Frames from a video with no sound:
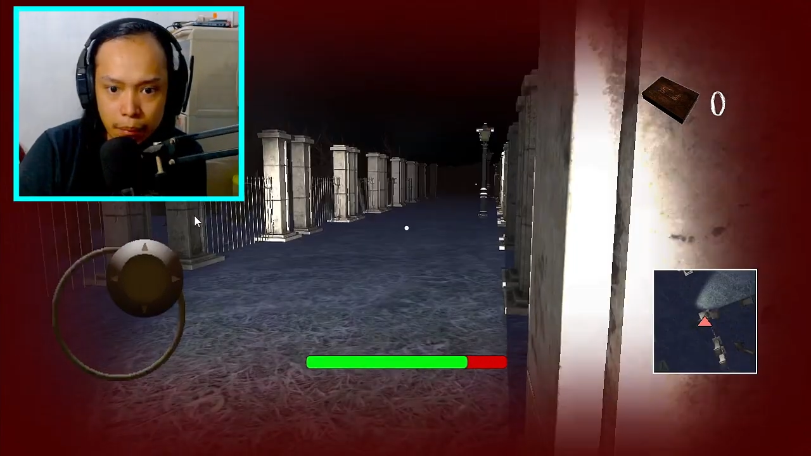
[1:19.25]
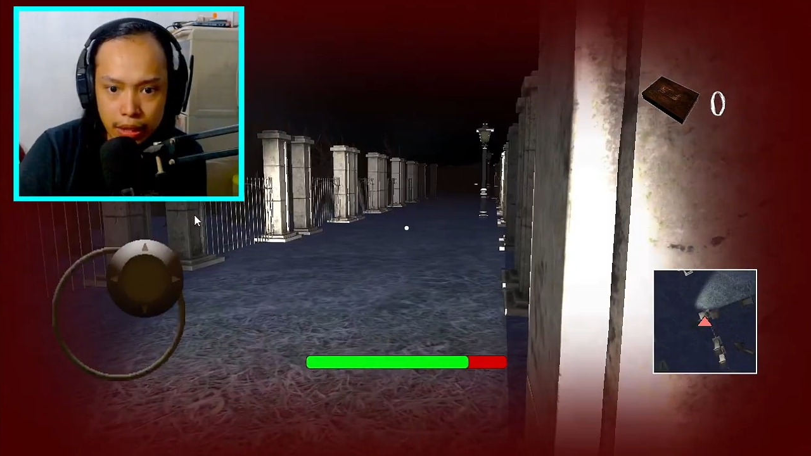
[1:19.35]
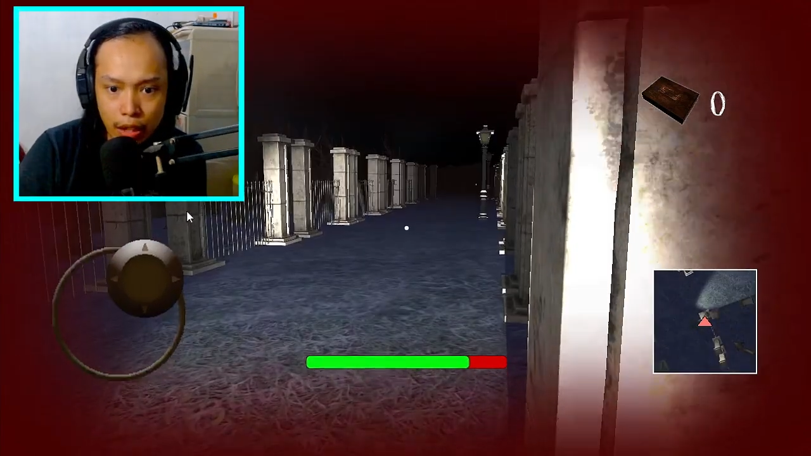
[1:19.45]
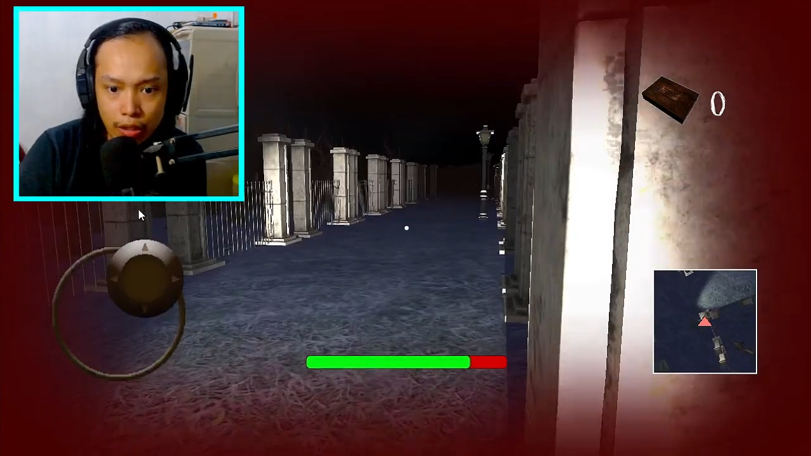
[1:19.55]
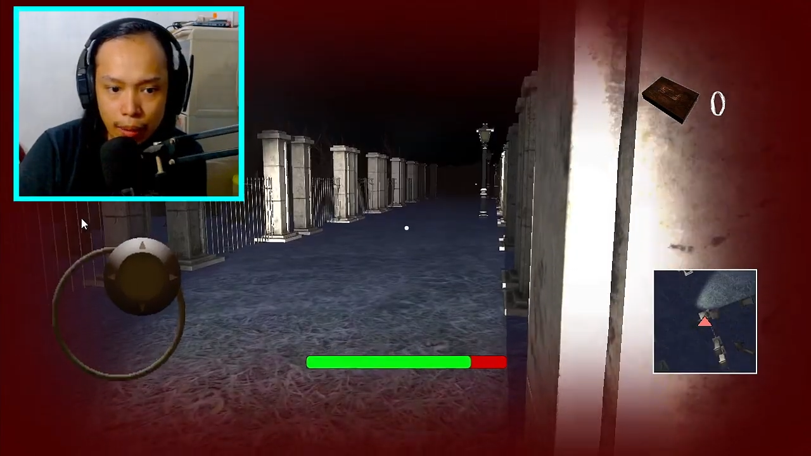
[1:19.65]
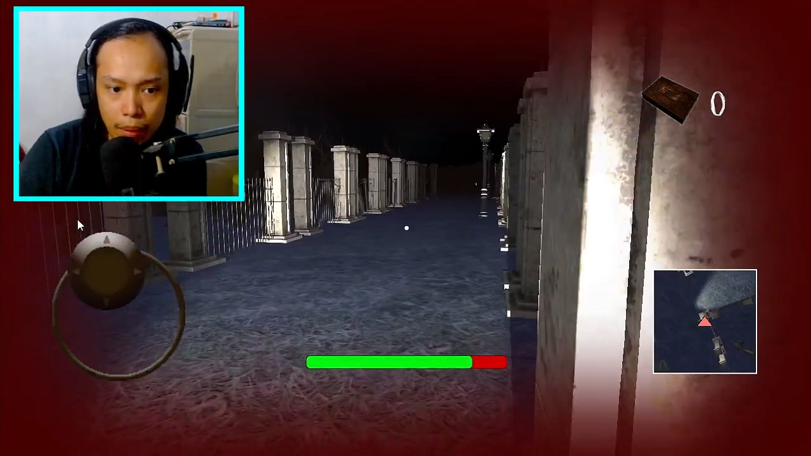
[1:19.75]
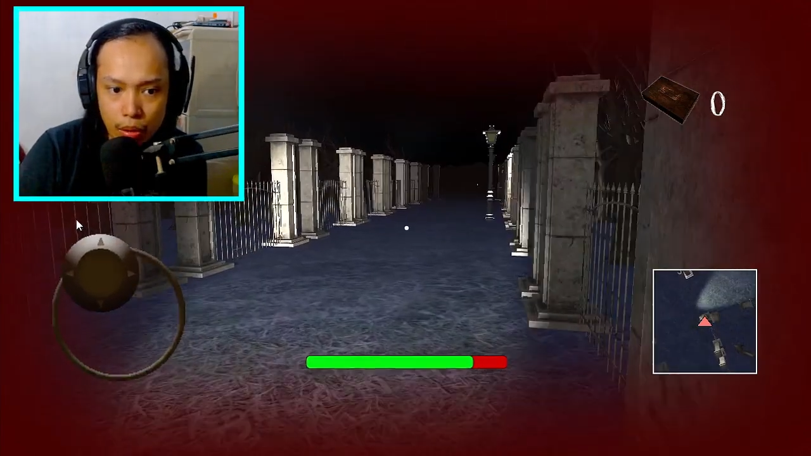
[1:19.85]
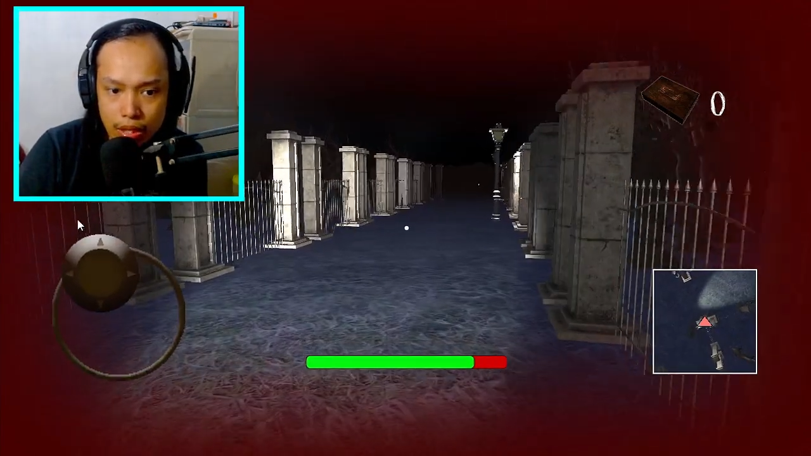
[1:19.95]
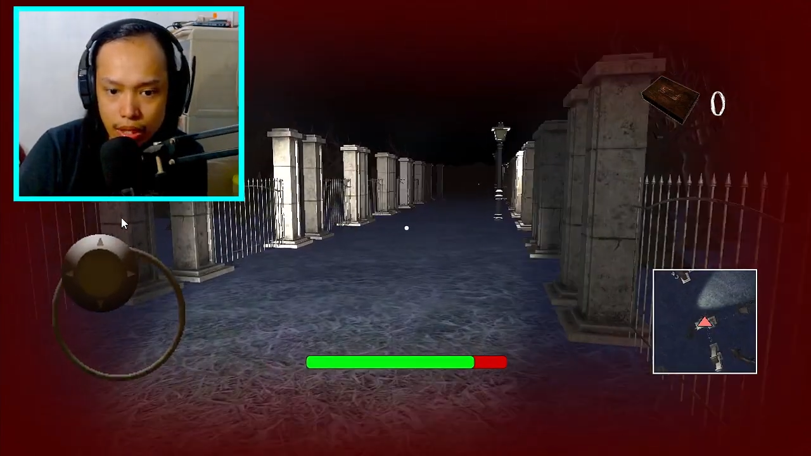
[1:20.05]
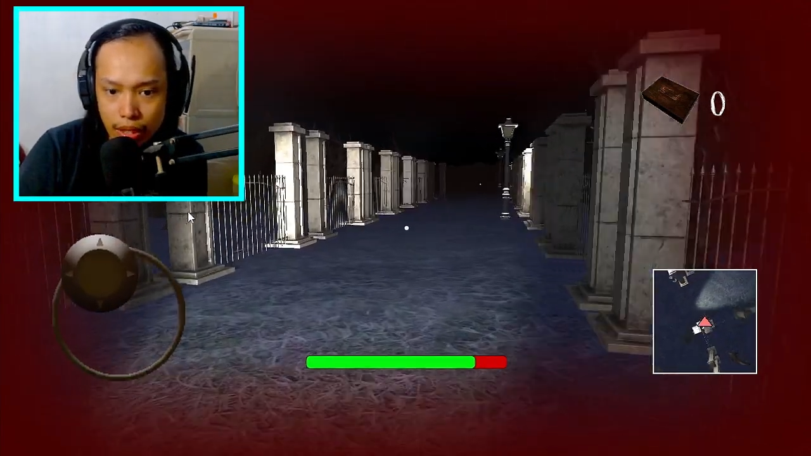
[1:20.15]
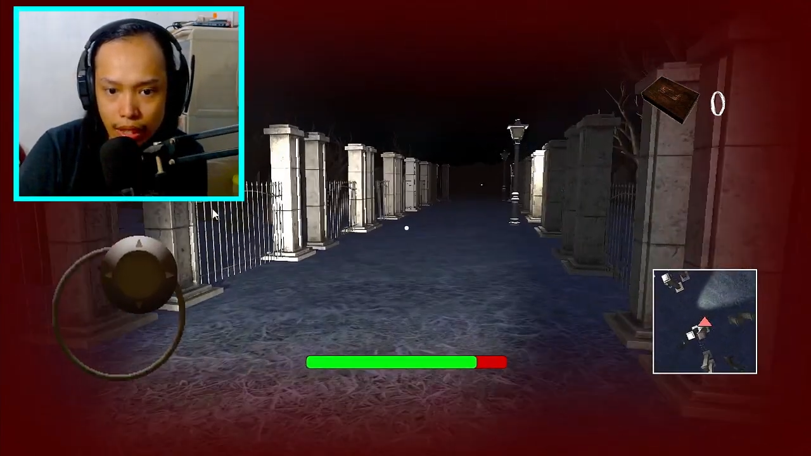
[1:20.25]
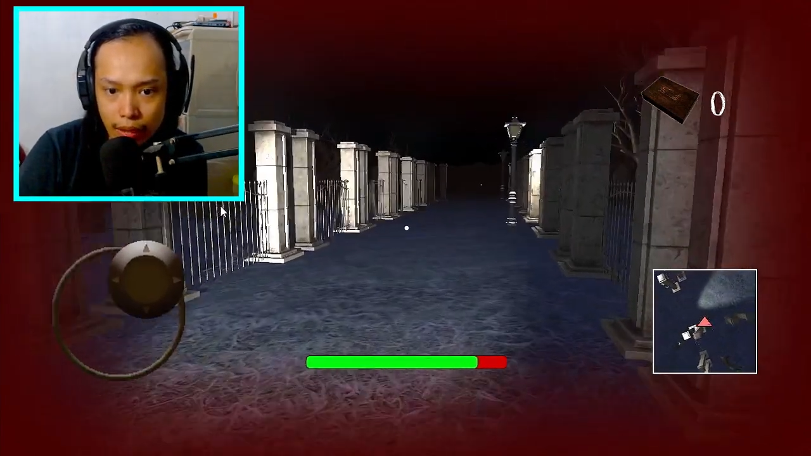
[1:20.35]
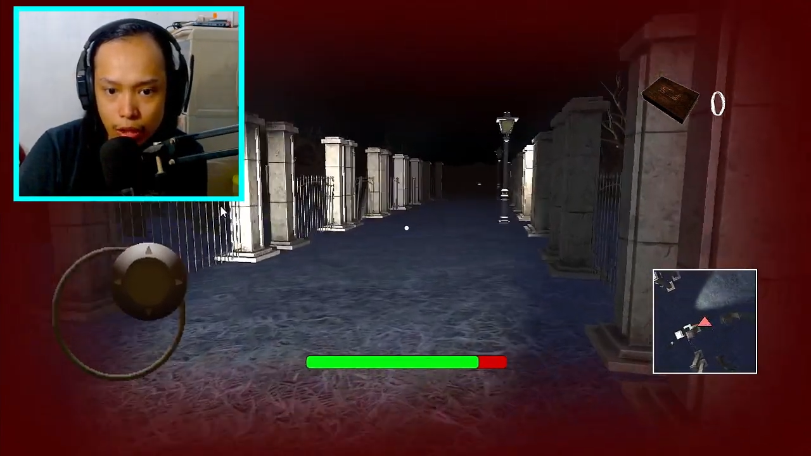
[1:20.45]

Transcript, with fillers: Ba't ako nabawasan ng live?